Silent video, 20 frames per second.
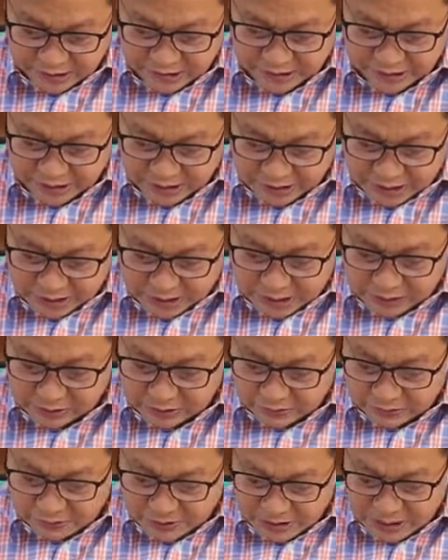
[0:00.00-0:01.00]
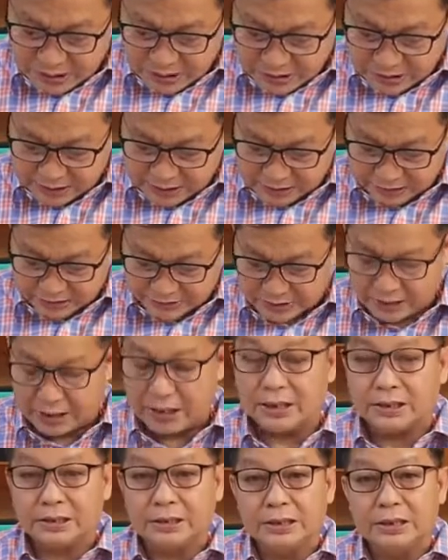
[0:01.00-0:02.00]
Siya ang kublihang sa
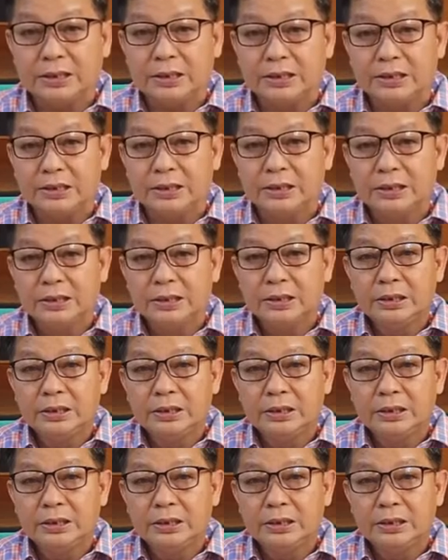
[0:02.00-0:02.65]
ati